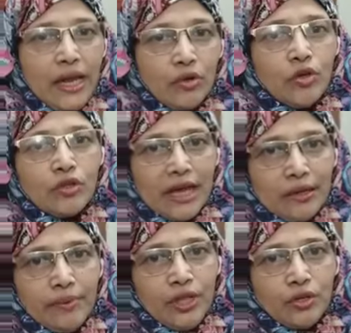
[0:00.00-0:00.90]
এগুলো
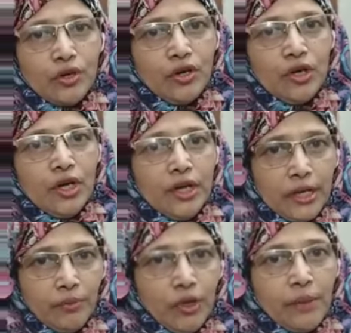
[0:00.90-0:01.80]
তার ভিতর
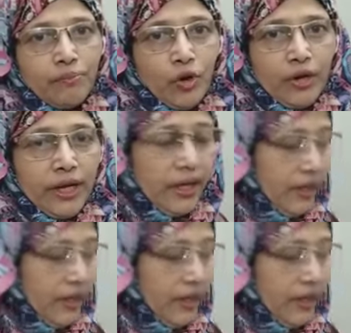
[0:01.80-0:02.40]
ডেভেলপ করে